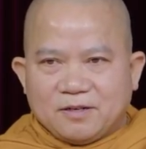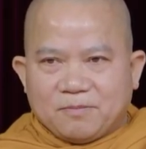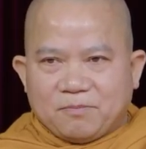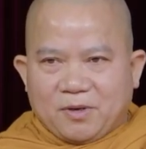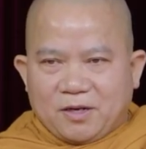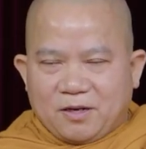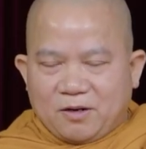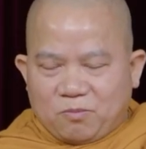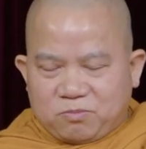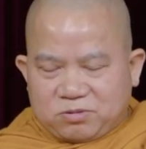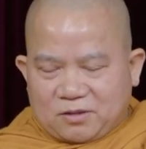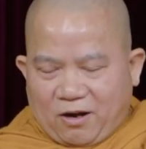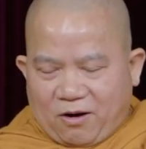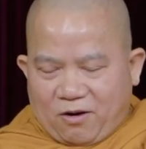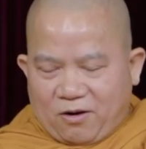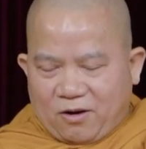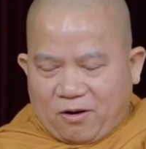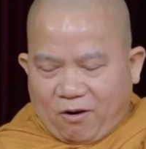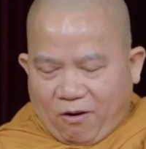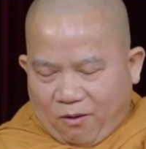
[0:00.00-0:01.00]
mà lúc
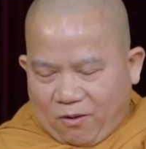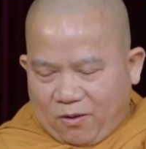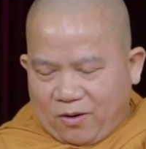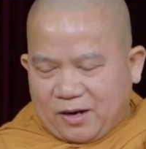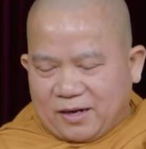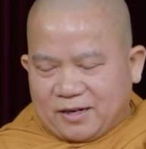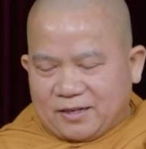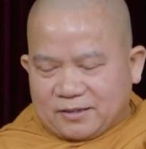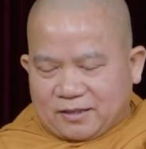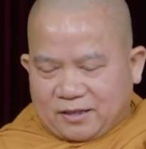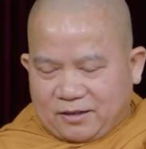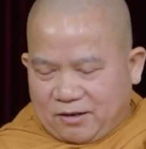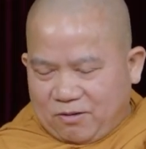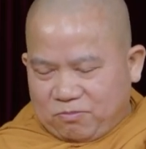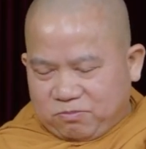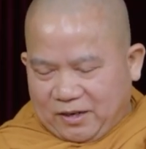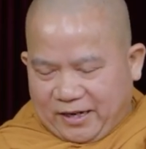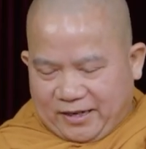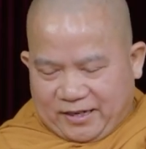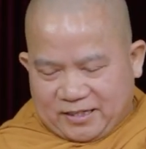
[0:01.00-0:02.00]
thọ khổ á, thì
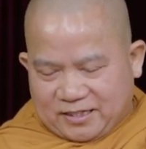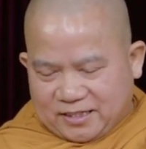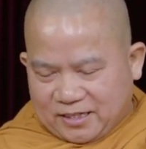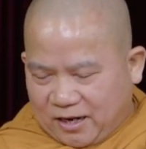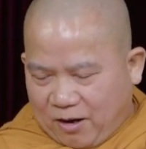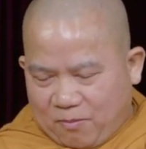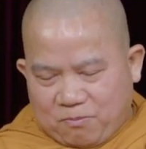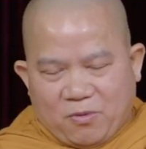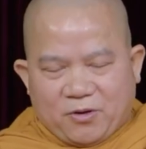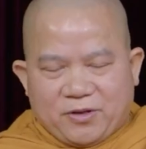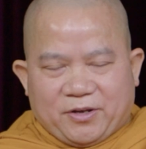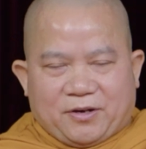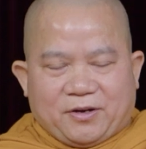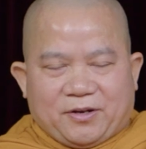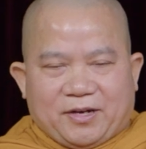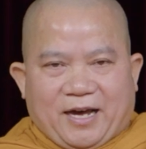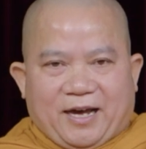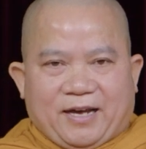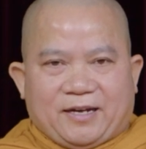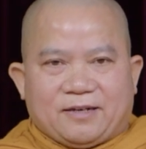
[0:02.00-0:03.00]
lúc này nó sẽ không bao giờ
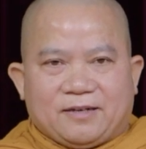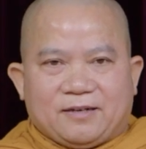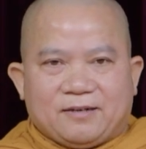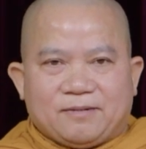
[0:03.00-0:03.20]
có lạc